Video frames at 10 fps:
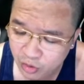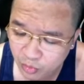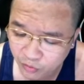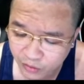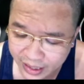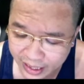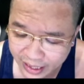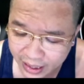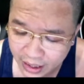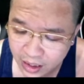một vấn
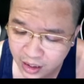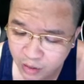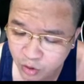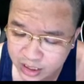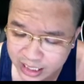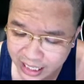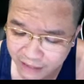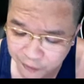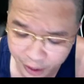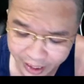đề không có sàn
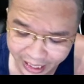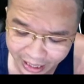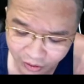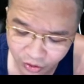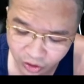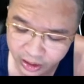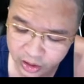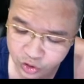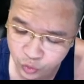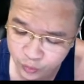forex nào có thể giúp